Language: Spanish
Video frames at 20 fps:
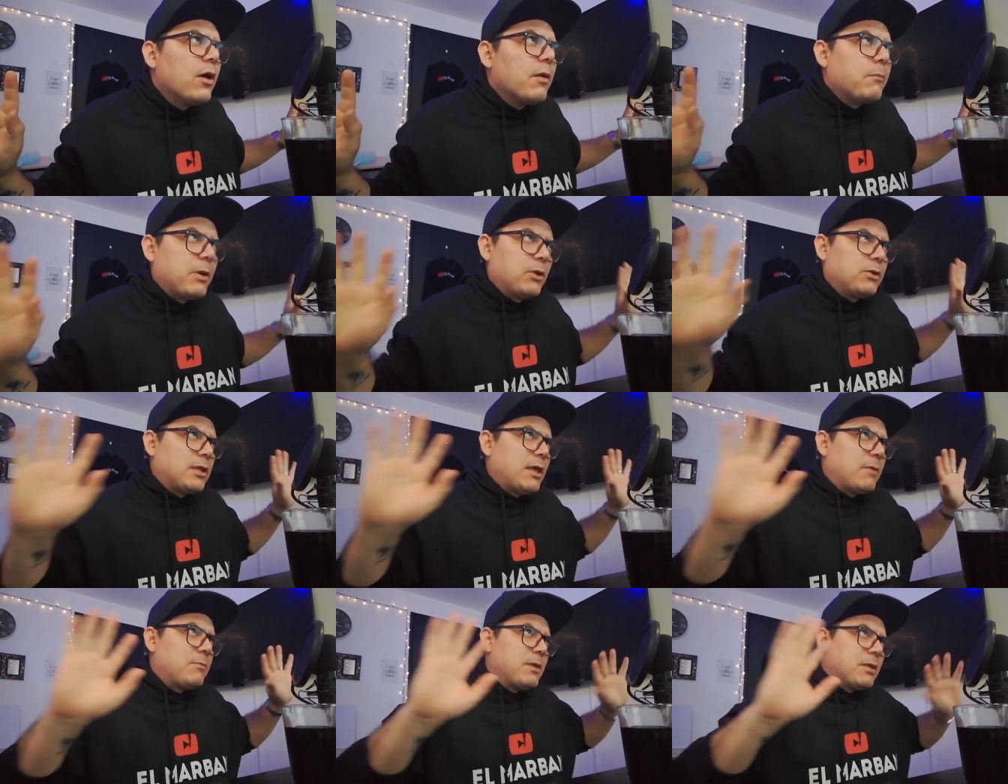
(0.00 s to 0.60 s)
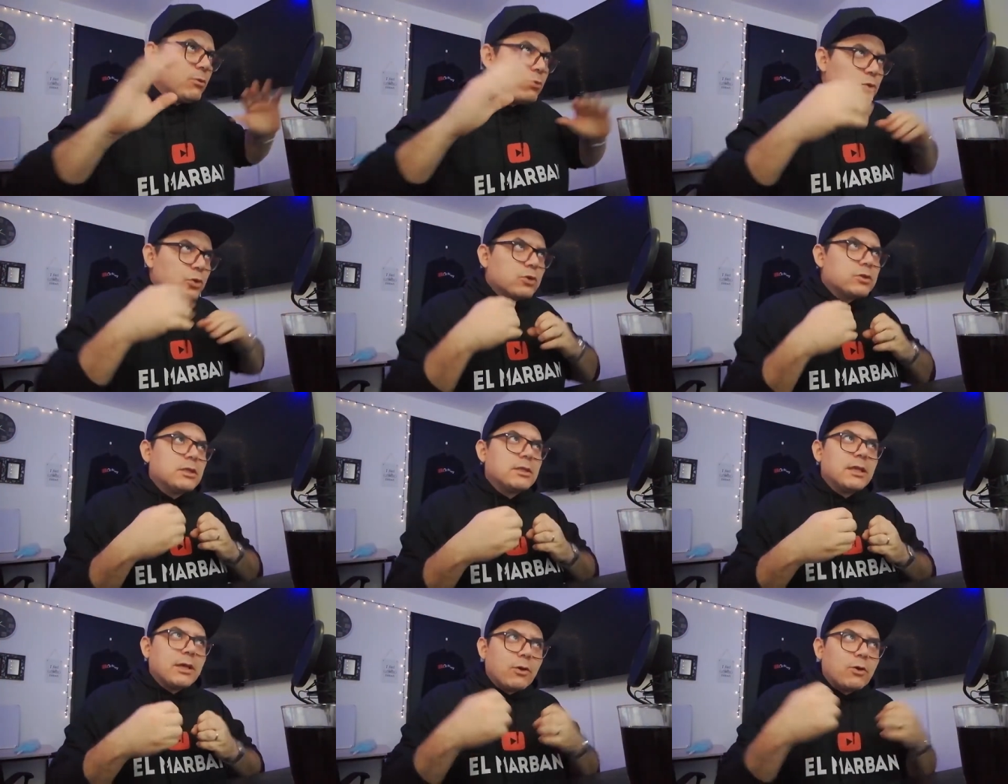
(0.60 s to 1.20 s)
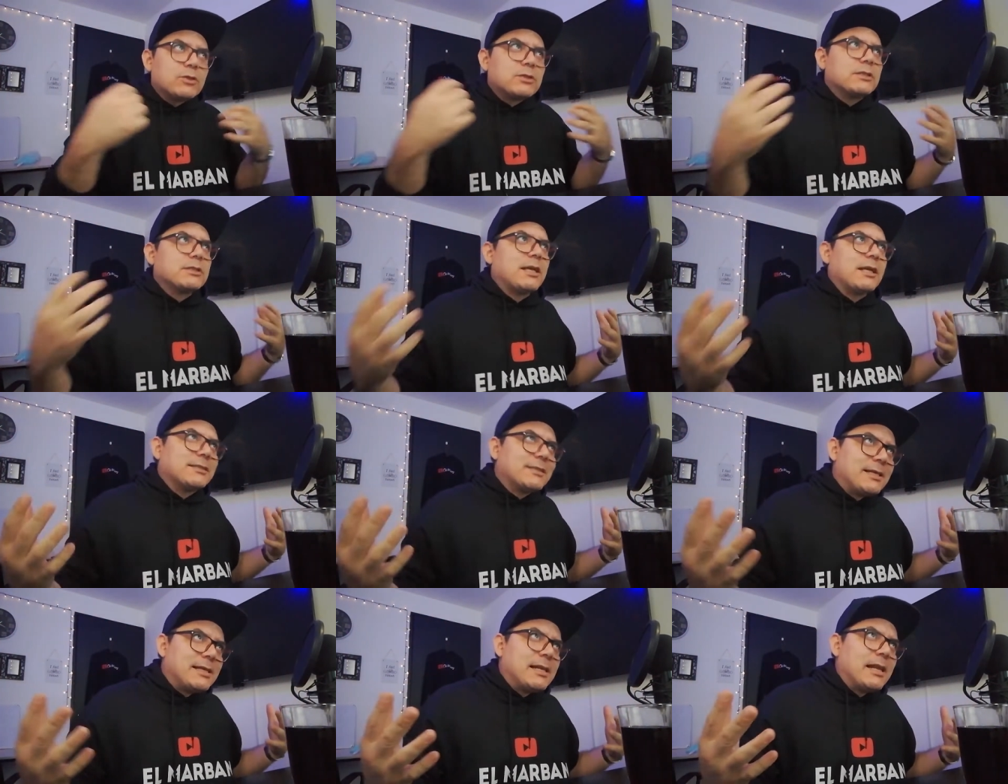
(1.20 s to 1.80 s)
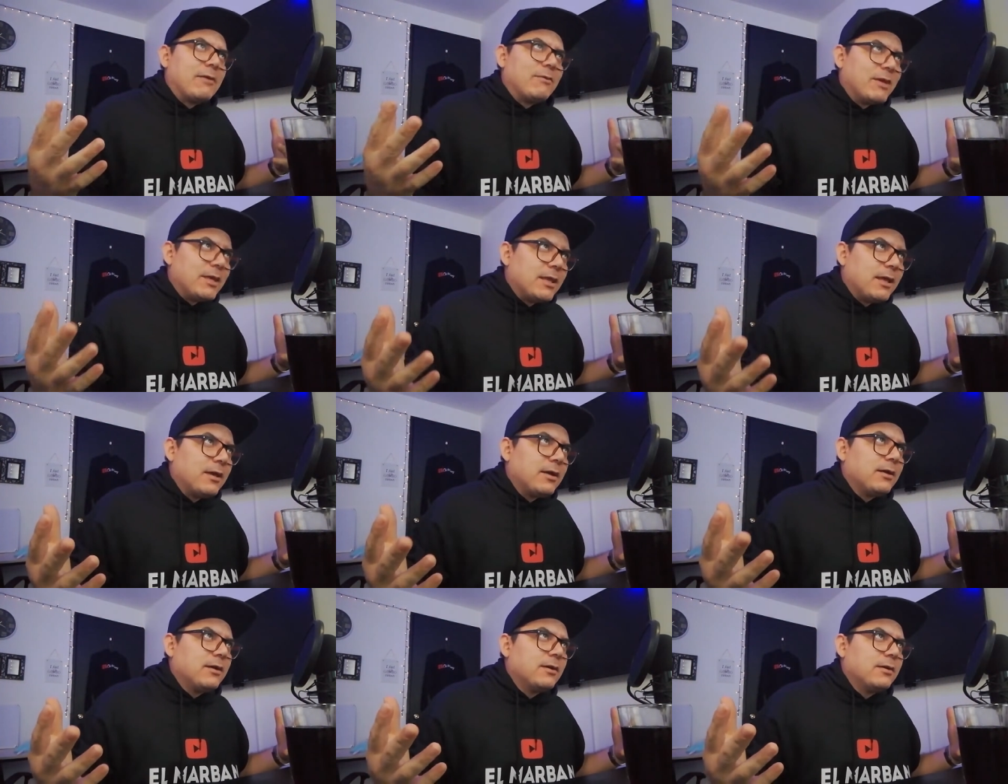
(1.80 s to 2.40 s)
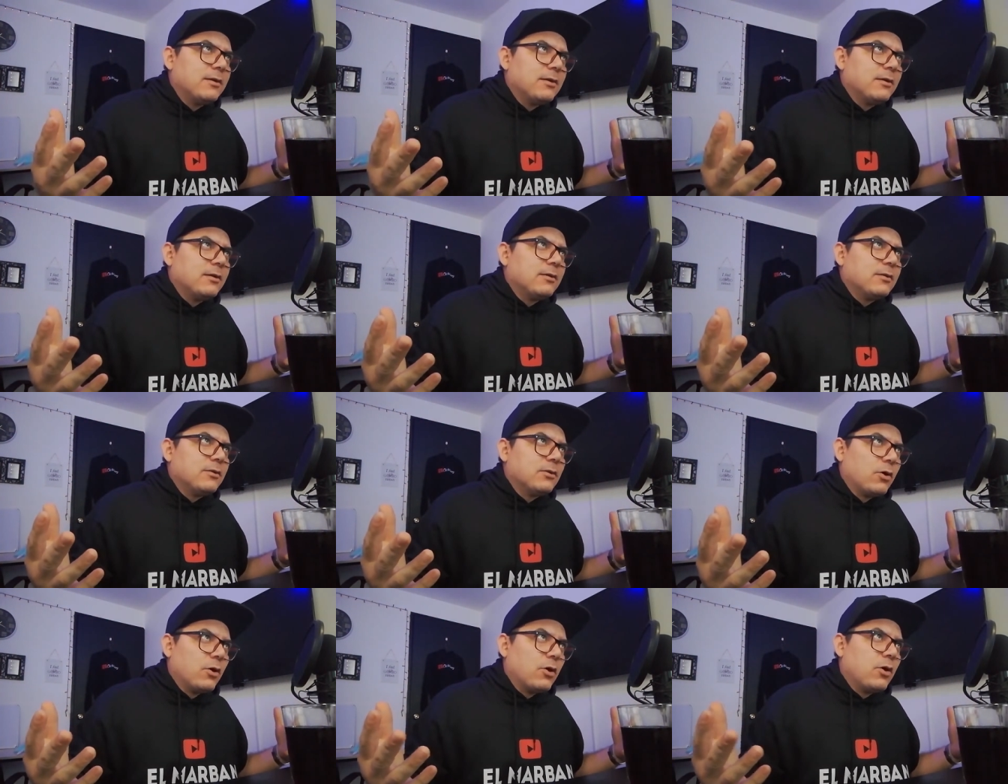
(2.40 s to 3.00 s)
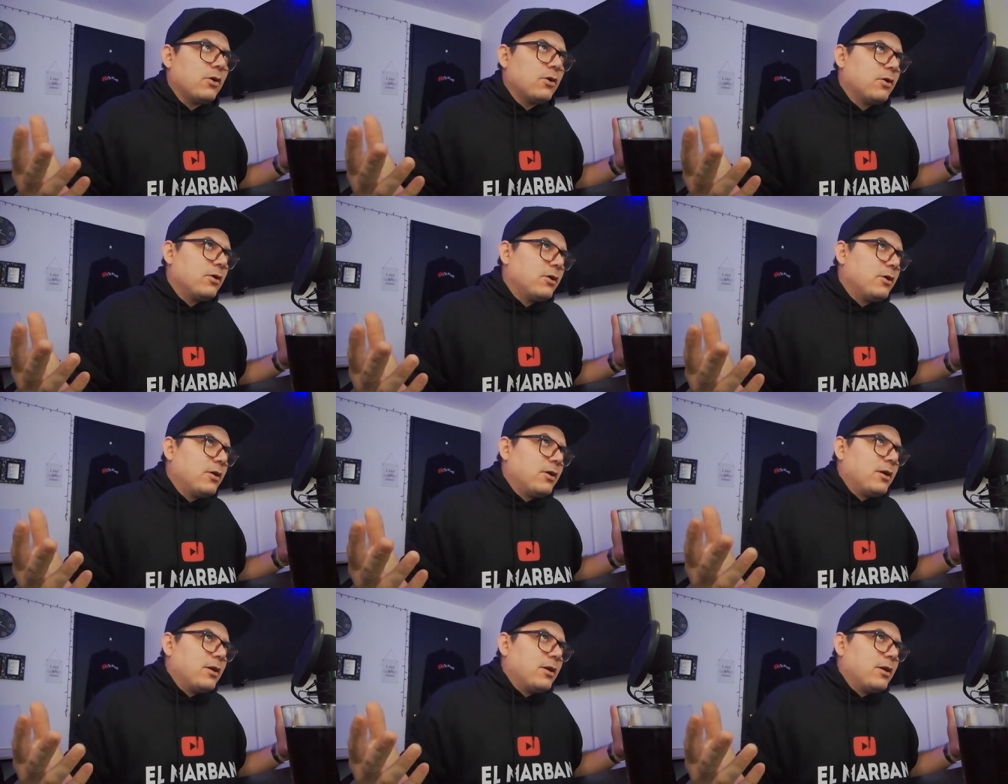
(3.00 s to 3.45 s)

pero también uno tiene cosas que hacer en la vida, ¿no?